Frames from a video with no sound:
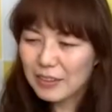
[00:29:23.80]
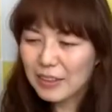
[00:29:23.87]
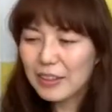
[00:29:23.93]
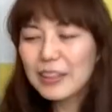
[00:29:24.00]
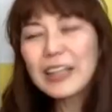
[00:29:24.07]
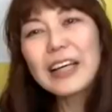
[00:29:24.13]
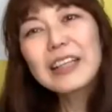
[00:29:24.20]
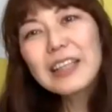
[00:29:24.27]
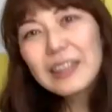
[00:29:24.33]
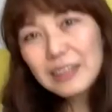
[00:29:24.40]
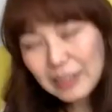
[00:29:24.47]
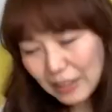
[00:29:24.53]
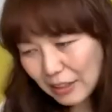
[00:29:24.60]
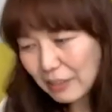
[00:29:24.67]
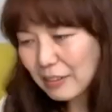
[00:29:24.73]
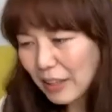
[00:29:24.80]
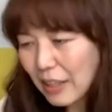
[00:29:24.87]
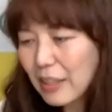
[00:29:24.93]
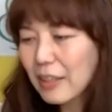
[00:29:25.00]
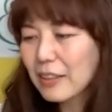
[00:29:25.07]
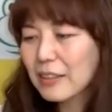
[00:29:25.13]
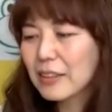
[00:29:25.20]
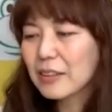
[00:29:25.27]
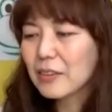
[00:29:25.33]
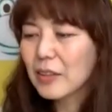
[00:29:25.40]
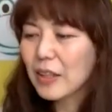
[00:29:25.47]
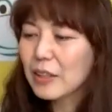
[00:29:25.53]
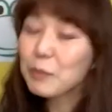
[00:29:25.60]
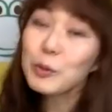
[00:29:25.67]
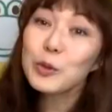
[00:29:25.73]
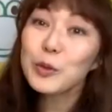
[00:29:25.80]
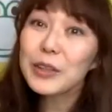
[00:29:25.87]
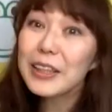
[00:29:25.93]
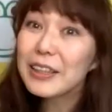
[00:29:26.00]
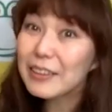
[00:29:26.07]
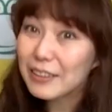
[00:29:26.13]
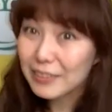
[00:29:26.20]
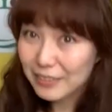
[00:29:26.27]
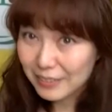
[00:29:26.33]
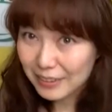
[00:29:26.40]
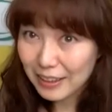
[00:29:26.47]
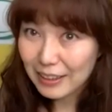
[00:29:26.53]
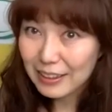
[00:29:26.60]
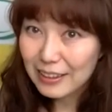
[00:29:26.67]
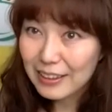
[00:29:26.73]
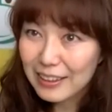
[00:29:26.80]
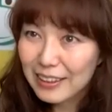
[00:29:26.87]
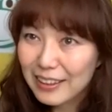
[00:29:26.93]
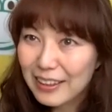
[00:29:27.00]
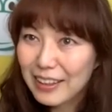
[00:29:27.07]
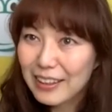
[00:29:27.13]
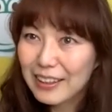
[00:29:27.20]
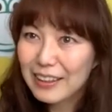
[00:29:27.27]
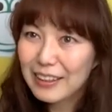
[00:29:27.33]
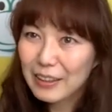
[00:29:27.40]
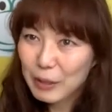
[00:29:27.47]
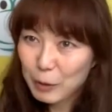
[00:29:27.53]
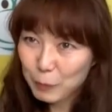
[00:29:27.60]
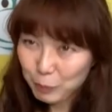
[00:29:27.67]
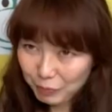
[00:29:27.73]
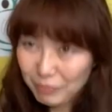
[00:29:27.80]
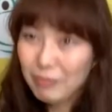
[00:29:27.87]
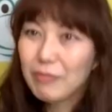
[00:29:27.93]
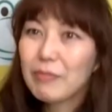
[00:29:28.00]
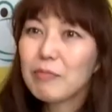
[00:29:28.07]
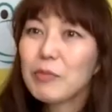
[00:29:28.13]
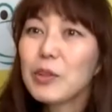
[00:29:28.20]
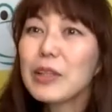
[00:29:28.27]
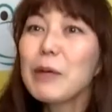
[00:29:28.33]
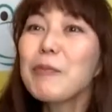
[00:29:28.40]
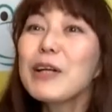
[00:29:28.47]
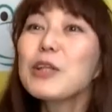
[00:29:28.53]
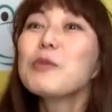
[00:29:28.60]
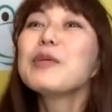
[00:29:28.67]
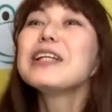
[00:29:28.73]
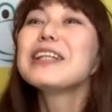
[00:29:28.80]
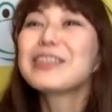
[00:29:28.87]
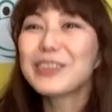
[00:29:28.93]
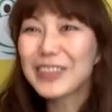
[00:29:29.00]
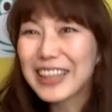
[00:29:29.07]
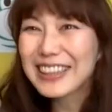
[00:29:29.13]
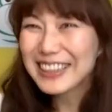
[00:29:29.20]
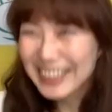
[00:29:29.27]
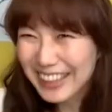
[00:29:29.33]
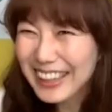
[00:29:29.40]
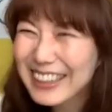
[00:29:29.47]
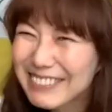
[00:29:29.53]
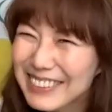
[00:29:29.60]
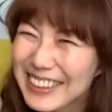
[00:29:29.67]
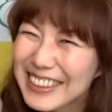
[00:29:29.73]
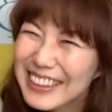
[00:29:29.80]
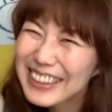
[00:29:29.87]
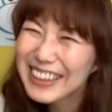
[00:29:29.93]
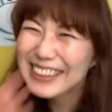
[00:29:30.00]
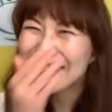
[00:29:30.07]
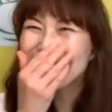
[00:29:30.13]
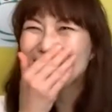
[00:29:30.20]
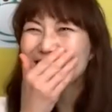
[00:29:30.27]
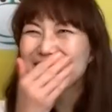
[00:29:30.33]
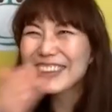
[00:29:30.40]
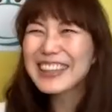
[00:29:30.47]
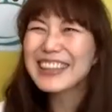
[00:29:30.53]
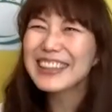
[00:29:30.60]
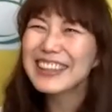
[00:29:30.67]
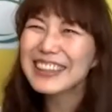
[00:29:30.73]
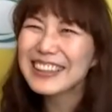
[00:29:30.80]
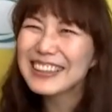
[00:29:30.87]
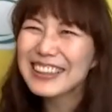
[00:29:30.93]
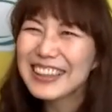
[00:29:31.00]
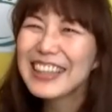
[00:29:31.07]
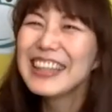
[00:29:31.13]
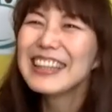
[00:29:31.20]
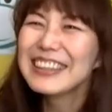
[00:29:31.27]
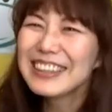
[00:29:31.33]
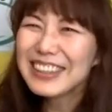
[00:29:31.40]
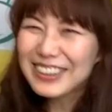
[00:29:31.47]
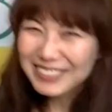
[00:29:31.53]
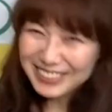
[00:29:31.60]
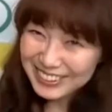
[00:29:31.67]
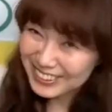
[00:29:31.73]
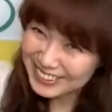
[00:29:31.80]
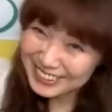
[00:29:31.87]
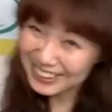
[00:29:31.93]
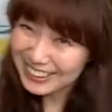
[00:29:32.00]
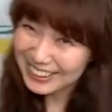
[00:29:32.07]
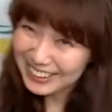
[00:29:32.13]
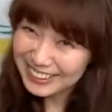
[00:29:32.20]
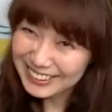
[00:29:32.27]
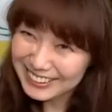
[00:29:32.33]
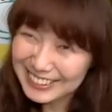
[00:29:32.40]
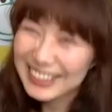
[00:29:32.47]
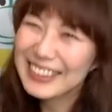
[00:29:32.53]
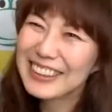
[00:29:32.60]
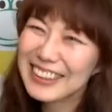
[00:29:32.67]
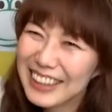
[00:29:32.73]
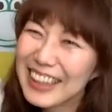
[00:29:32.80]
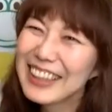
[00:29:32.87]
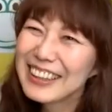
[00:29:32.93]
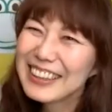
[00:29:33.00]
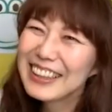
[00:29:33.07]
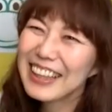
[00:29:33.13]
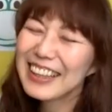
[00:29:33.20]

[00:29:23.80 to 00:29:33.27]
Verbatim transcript: 奇跡に入られてね、ですけど、有本金龍さん。もうやっぱり飲みに行くとですね、結局飲み会の話、よー、みぞちゃんとか言ってね、